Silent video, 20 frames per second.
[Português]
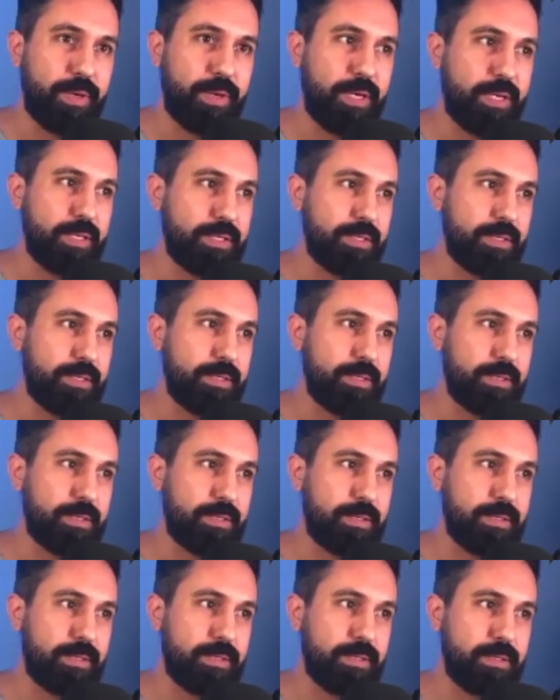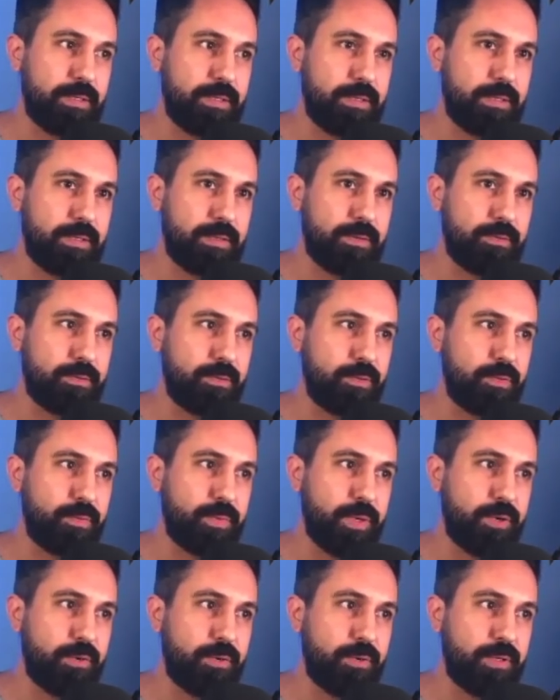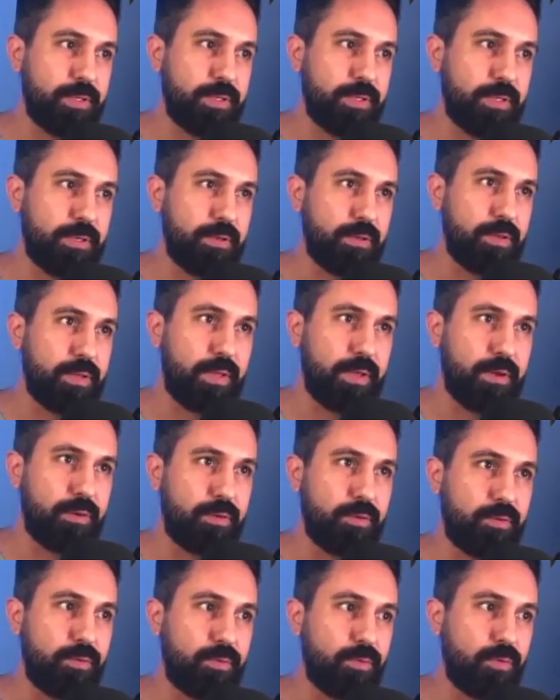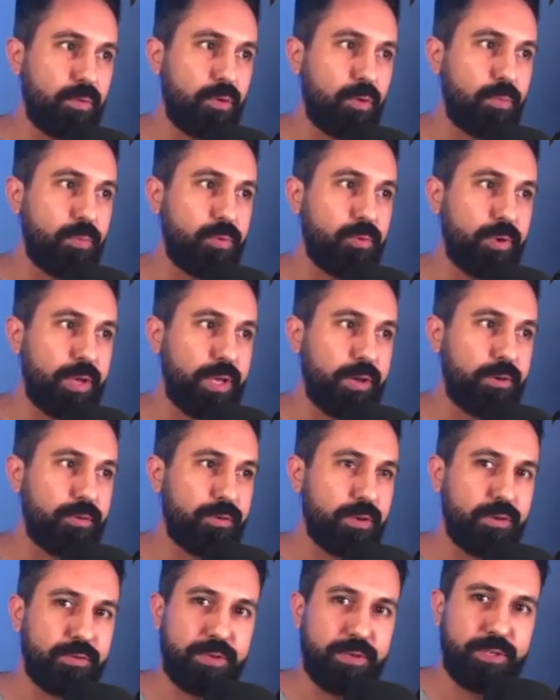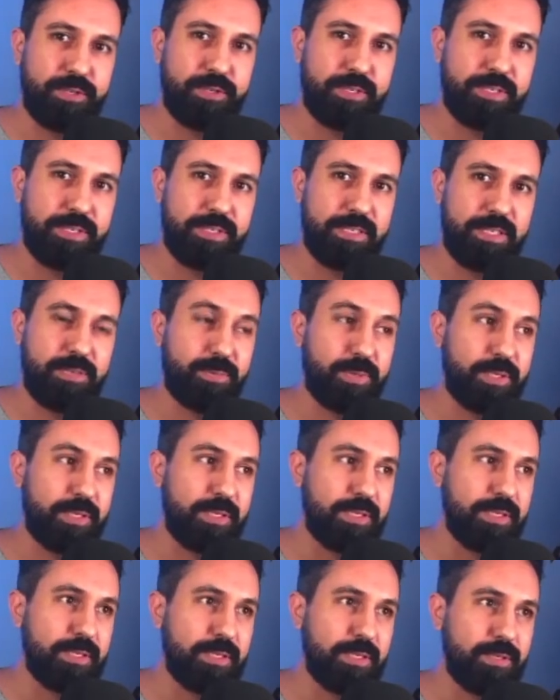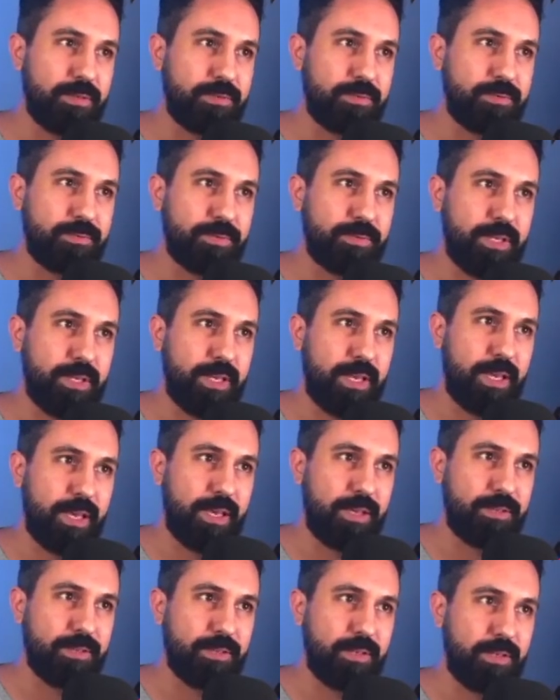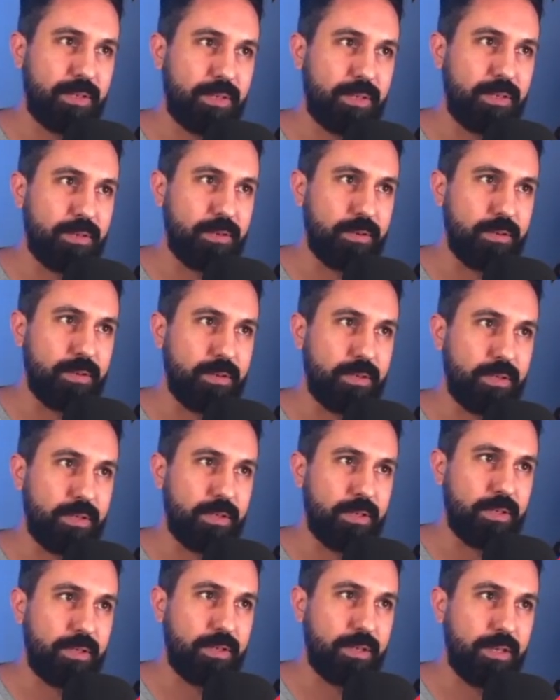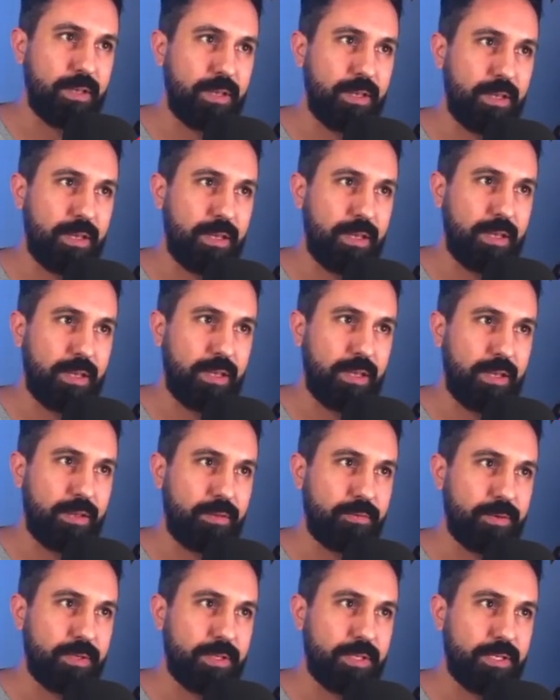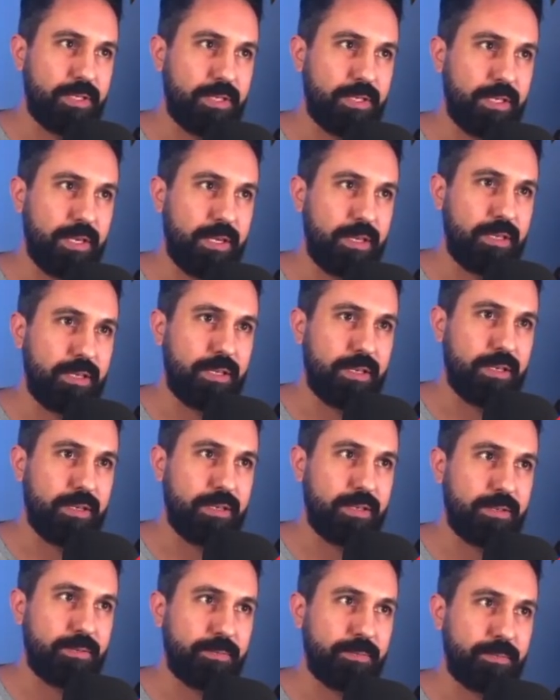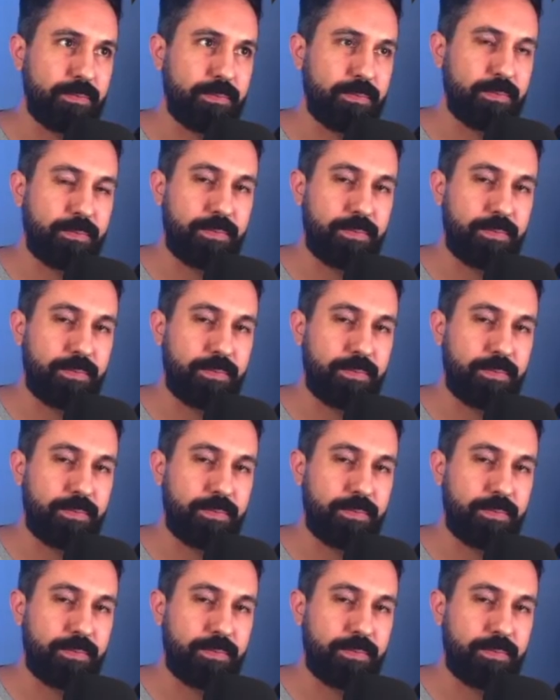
Mas uma coisa que é o comum erro que eu vejo nesse tipo de edição é isso aqui, ó. Vou exagerar aqui, né?